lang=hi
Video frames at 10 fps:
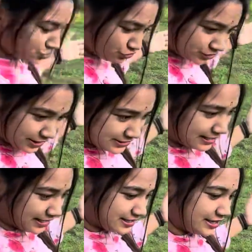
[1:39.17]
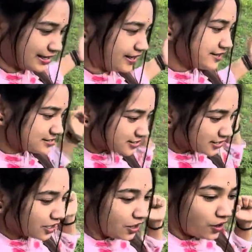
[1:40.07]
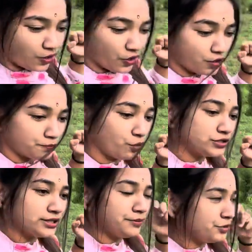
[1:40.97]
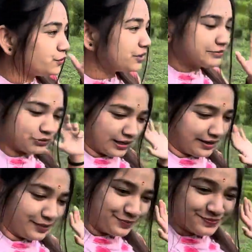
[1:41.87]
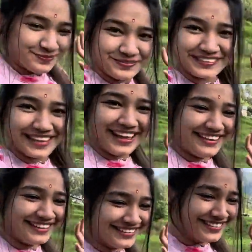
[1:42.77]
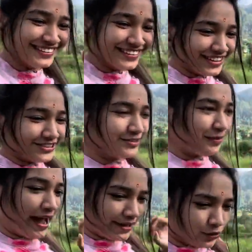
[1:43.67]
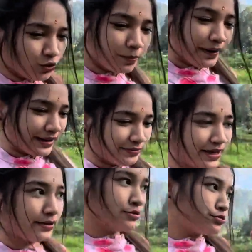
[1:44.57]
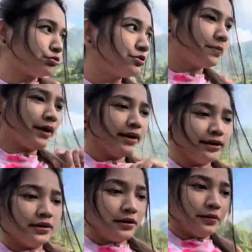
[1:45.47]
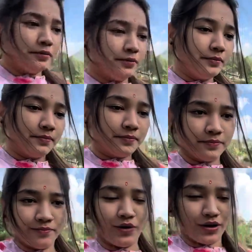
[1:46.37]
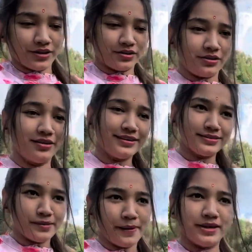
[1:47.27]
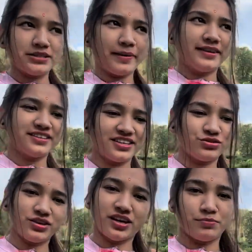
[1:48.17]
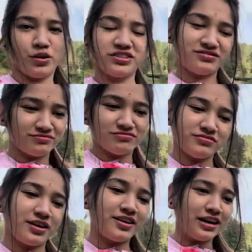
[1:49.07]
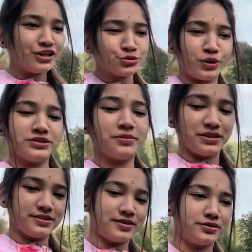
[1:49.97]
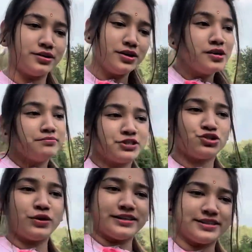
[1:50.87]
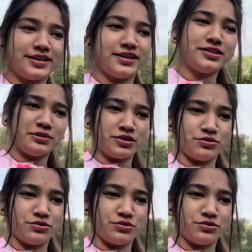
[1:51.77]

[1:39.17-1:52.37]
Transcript: ही सुंदर सा एरिया है गाइस और बहुत ज़्यादा ब्यूटीफुल है है ना तो मैं आई हूँ पहले भी आई हूँ इस रोड पे और इससे पहले जब आई थी ना तो यार बहुत गलत हुआ था मेरे साथ बिच्छू घास लग गई थी मेरे